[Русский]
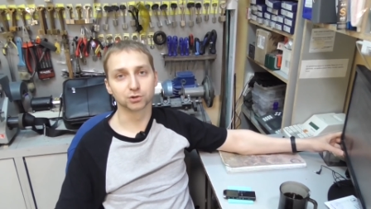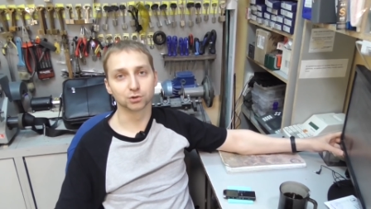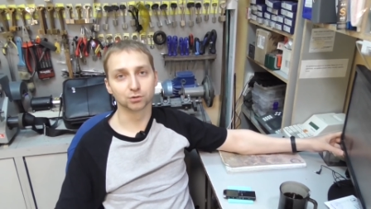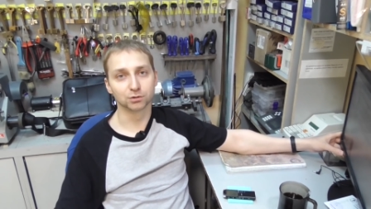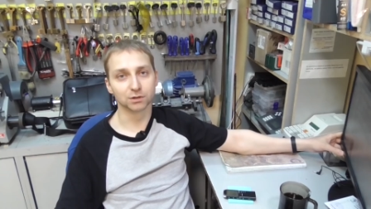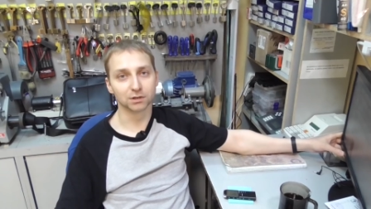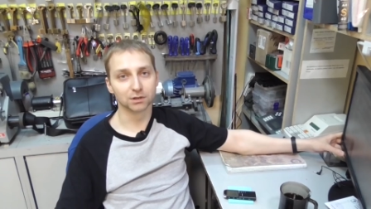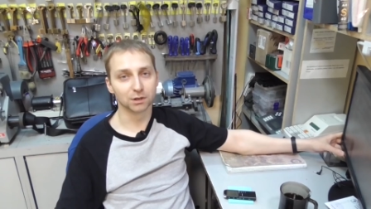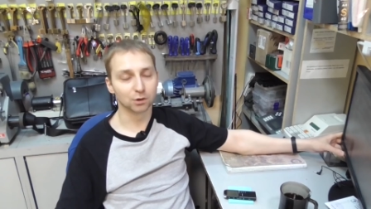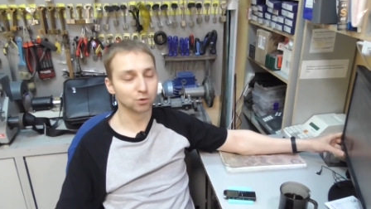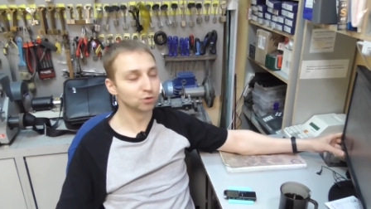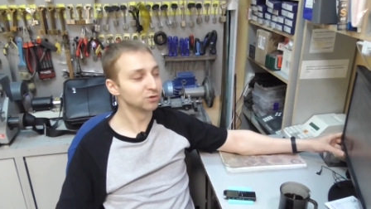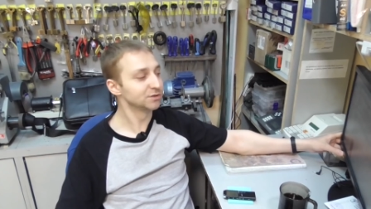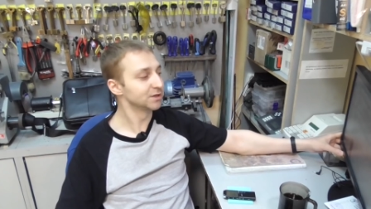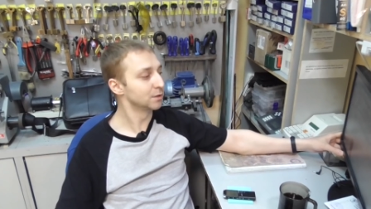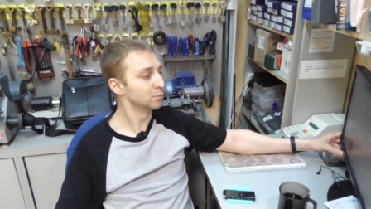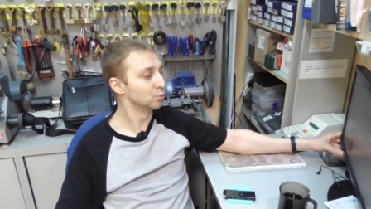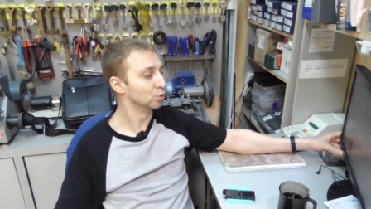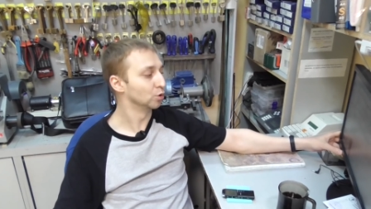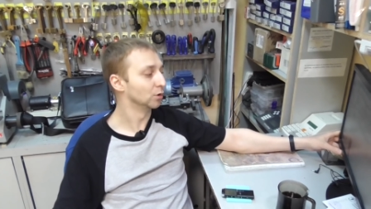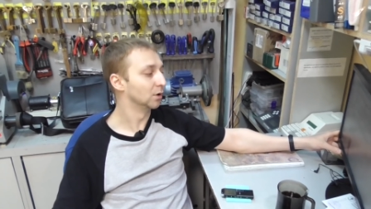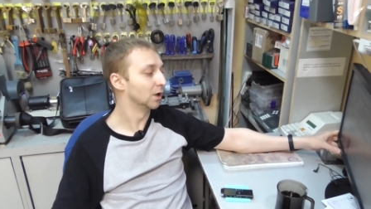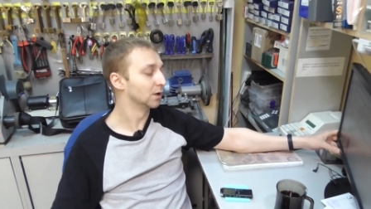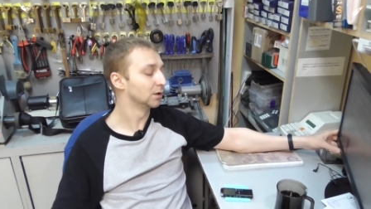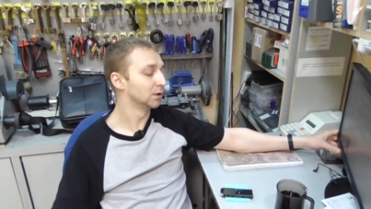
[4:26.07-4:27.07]
что у тебя такой
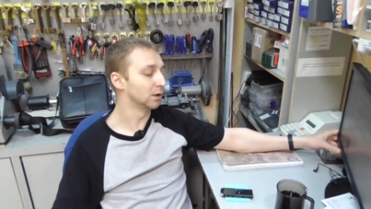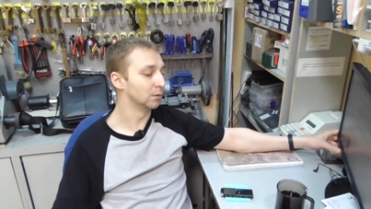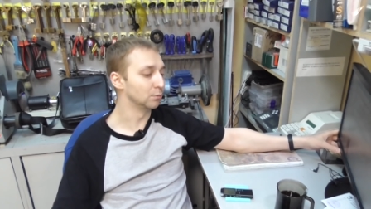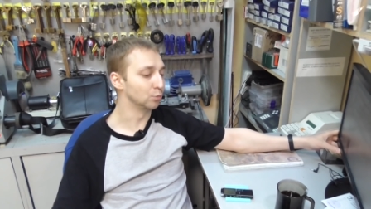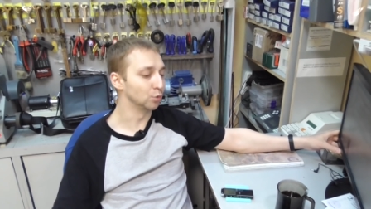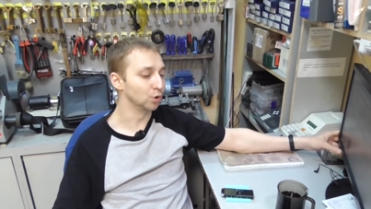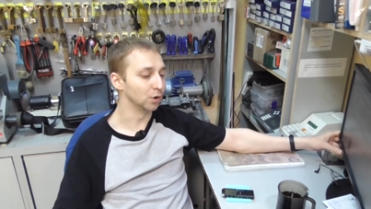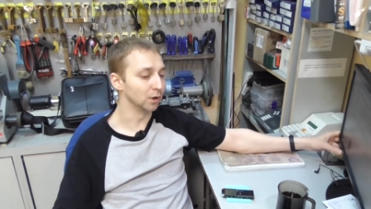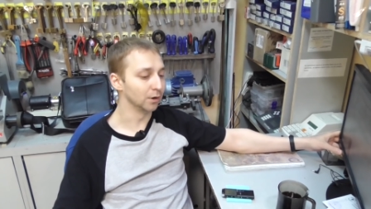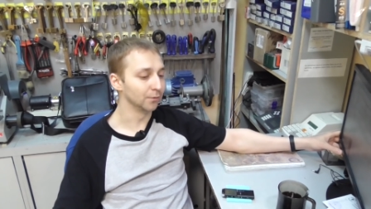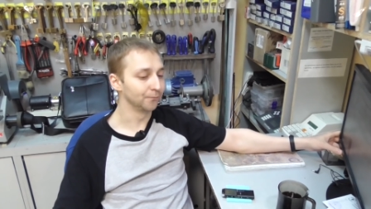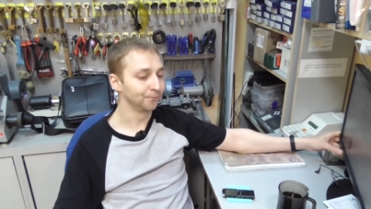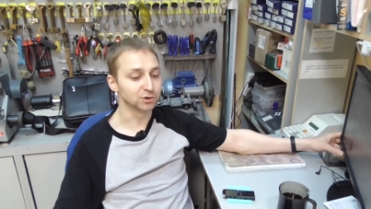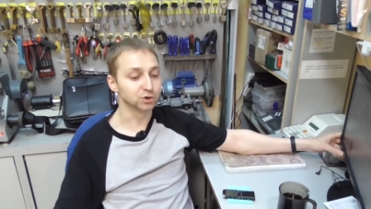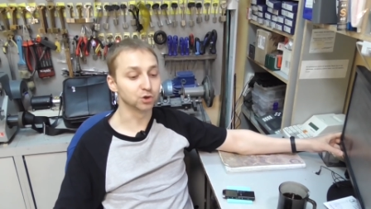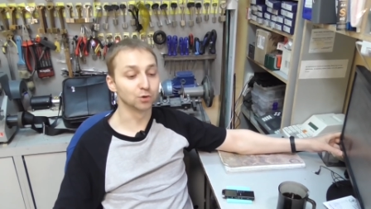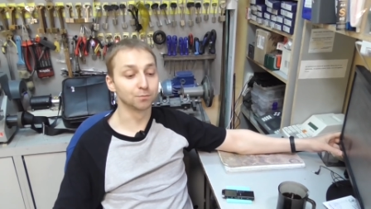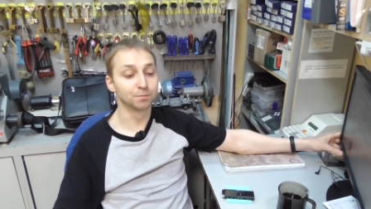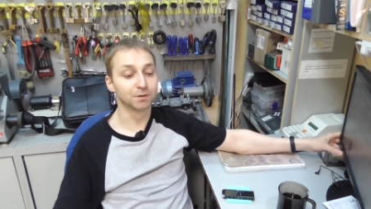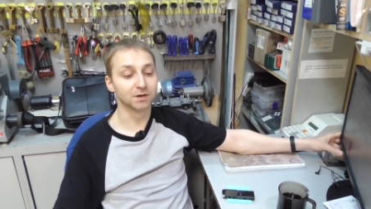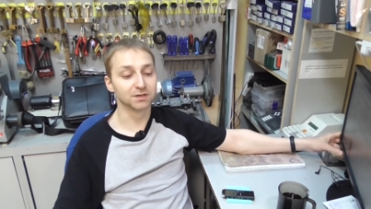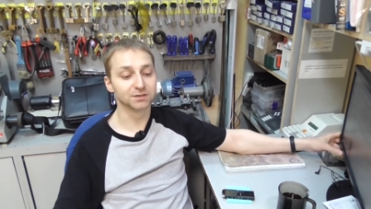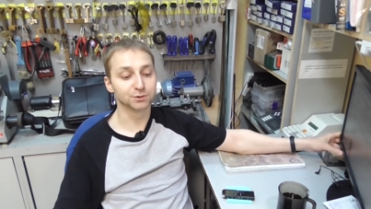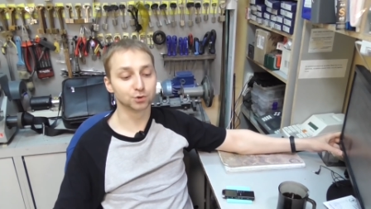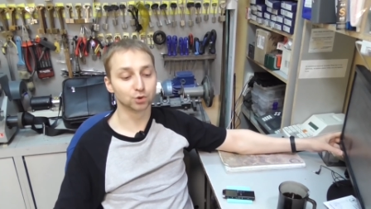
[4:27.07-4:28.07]
замок на тамбуре. Что
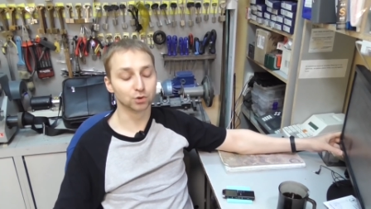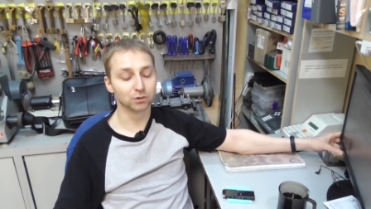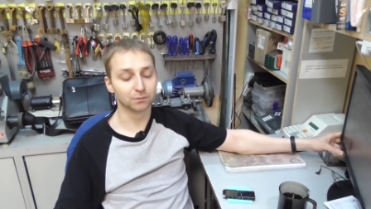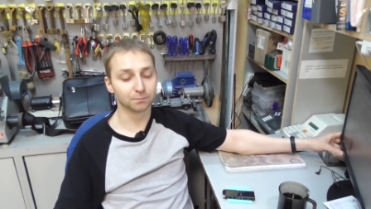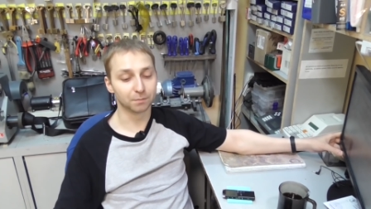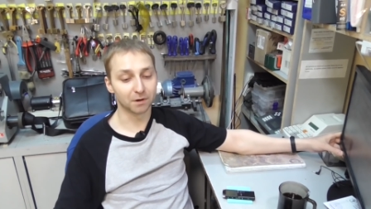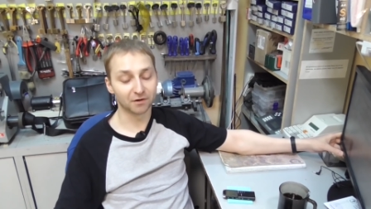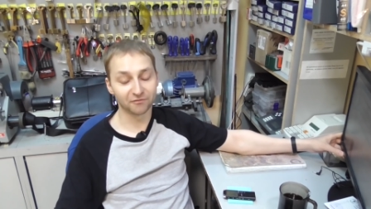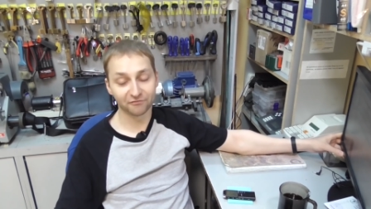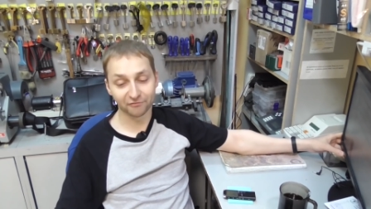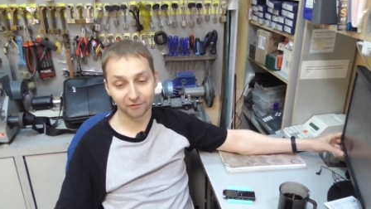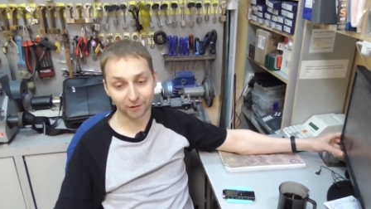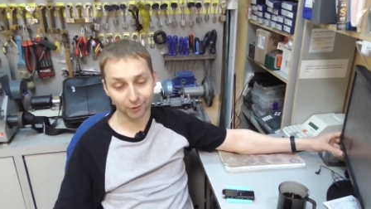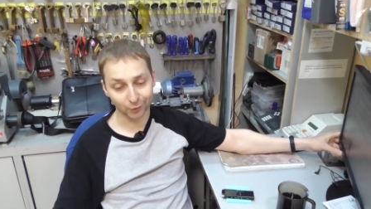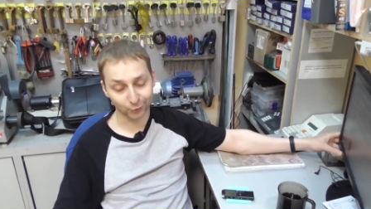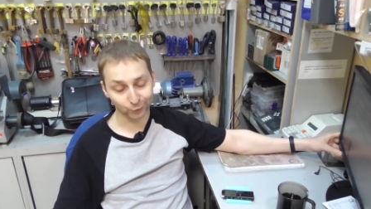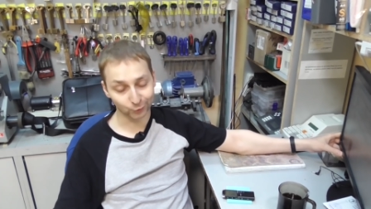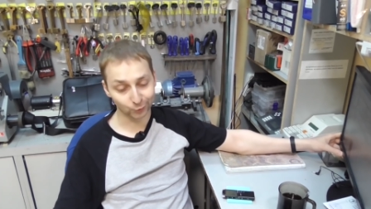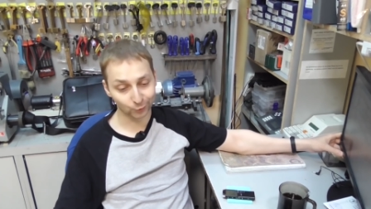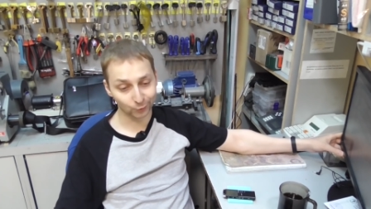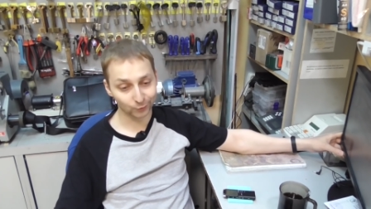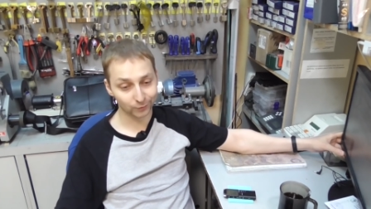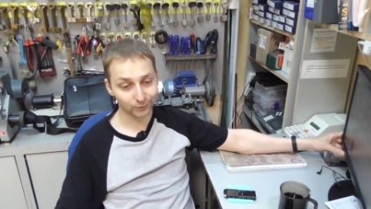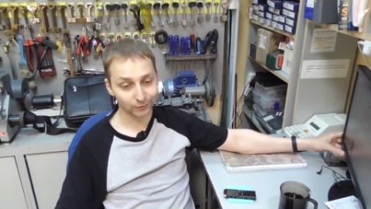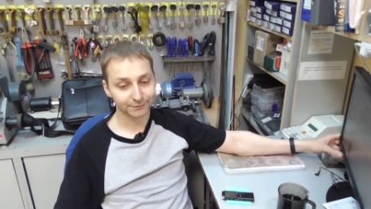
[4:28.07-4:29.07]
происходит по
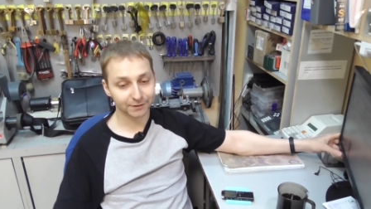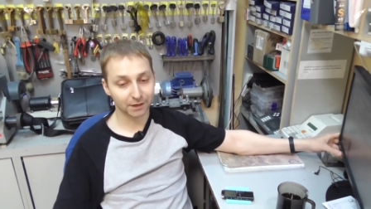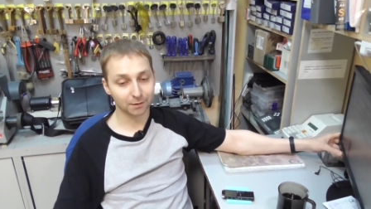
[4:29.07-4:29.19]
факту?